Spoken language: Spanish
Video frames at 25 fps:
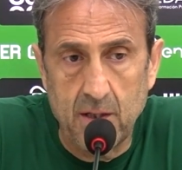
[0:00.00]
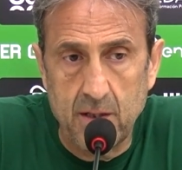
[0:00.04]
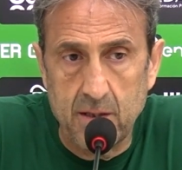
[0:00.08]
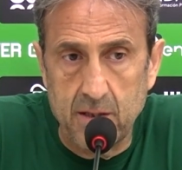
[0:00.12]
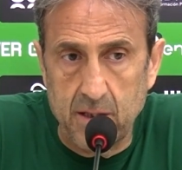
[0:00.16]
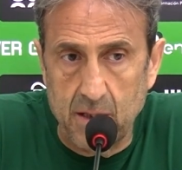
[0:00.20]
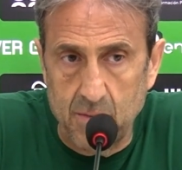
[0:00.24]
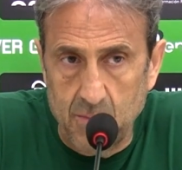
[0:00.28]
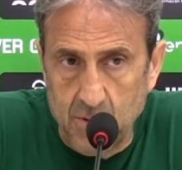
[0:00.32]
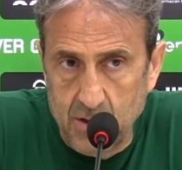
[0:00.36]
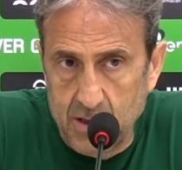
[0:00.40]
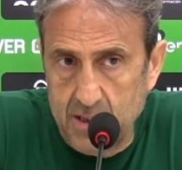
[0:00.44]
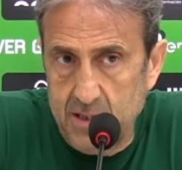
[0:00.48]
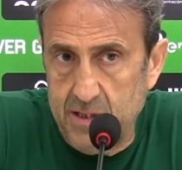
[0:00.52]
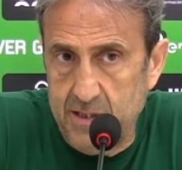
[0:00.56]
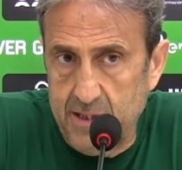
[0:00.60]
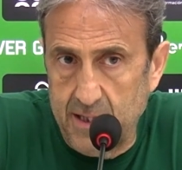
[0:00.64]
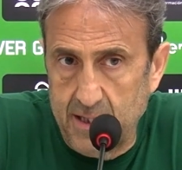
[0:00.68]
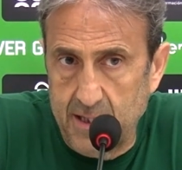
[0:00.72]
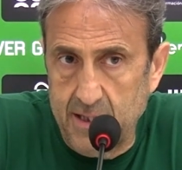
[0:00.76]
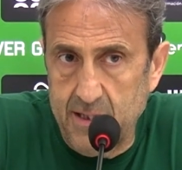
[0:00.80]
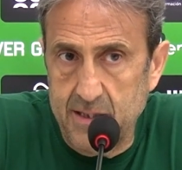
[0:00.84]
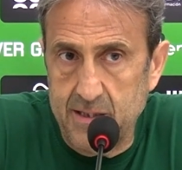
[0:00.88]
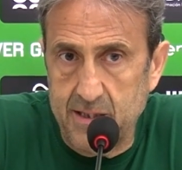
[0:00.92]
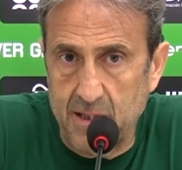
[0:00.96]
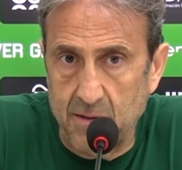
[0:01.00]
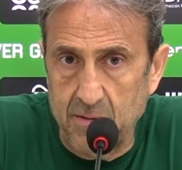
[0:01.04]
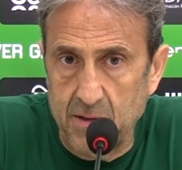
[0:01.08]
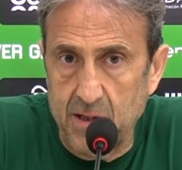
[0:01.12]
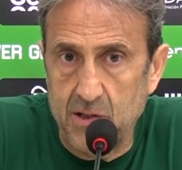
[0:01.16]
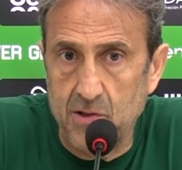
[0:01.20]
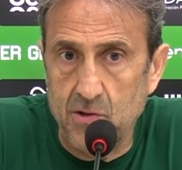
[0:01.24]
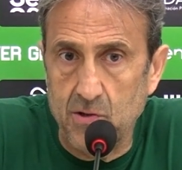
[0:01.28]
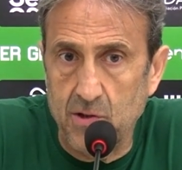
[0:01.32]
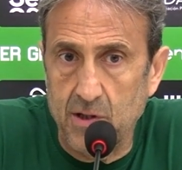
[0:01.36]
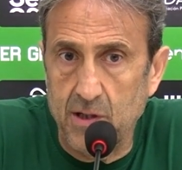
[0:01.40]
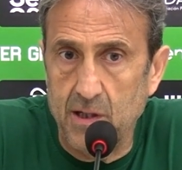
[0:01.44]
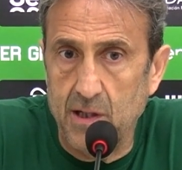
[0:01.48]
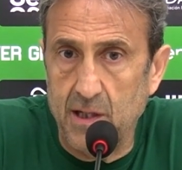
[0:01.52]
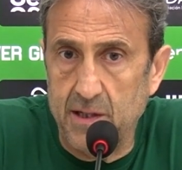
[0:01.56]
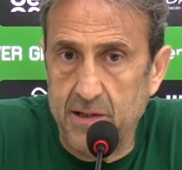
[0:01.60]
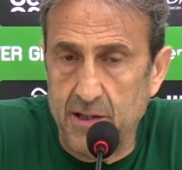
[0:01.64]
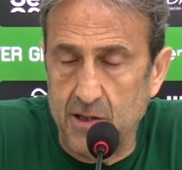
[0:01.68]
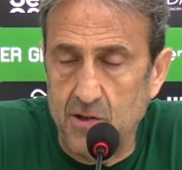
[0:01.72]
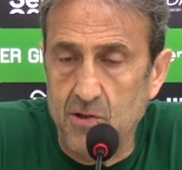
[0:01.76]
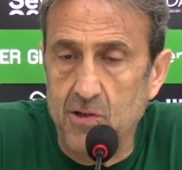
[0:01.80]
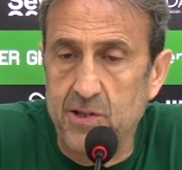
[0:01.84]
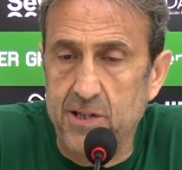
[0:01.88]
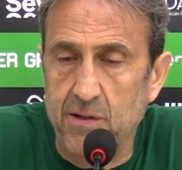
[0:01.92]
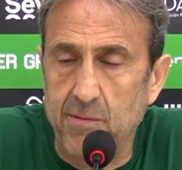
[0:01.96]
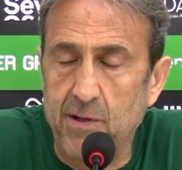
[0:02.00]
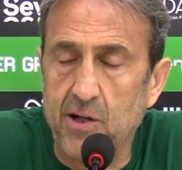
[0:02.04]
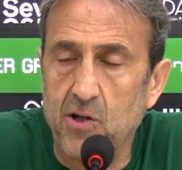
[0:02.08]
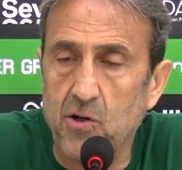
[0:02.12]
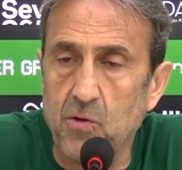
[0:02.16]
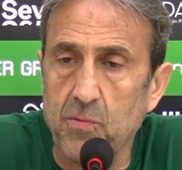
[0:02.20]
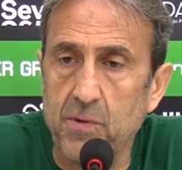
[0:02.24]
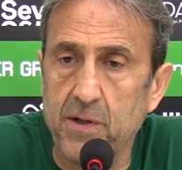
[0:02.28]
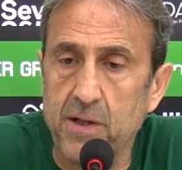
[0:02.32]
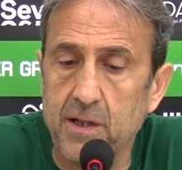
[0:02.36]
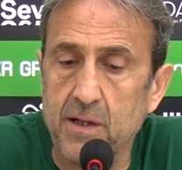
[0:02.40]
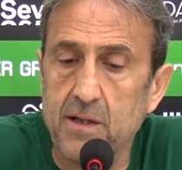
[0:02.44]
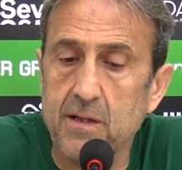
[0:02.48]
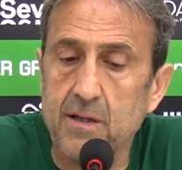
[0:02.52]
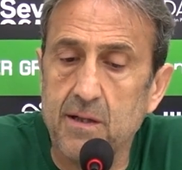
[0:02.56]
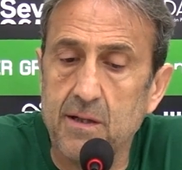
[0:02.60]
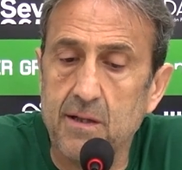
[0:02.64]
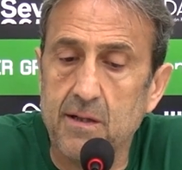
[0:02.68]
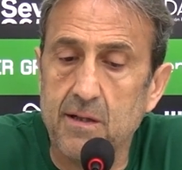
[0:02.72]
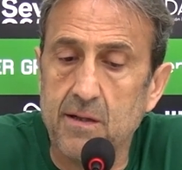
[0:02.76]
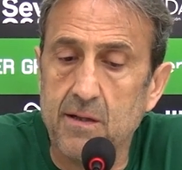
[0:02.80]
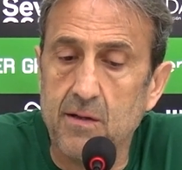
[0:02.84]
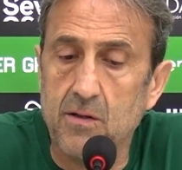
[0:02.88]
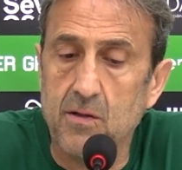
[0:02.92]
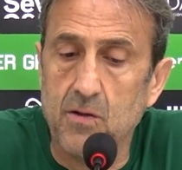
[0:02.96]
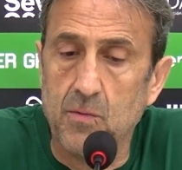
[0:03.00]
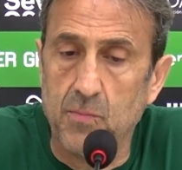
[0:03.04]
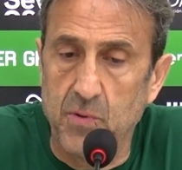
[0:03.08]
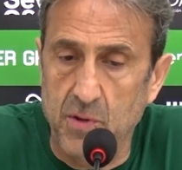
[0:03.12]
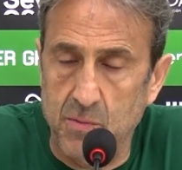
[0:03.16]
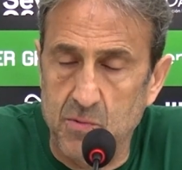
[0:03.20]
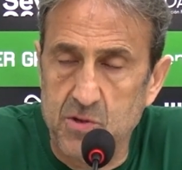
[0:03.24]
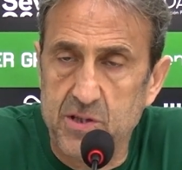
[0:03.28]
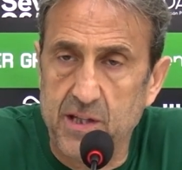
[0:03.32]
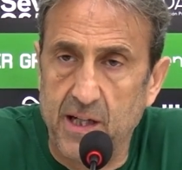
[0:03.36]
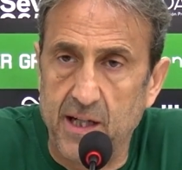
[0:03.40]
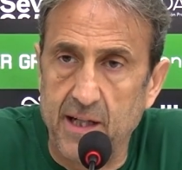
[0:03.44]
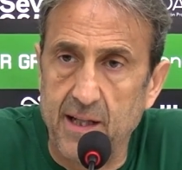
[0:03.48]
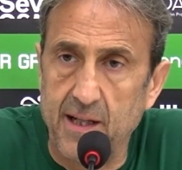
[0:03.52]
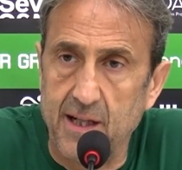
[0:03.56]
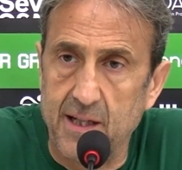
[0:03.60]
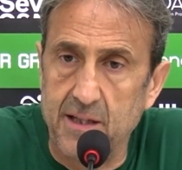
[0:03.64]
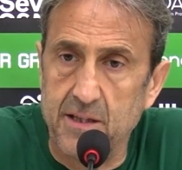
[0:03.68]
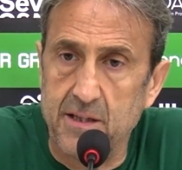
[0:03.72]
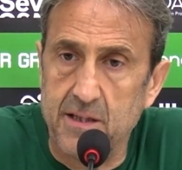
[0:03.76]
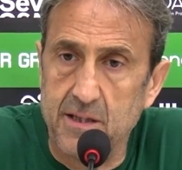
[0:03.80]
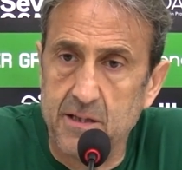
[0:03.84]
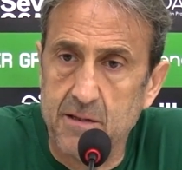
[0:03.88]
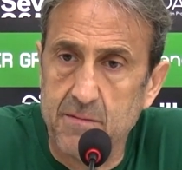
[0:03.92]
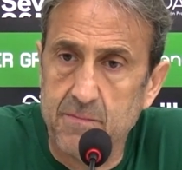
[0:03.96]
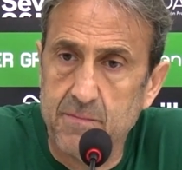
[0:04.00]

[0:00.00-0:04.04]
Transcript: tenemos que estar sabiendo que haciendo el trabajo bien lo podemos sacar adelante.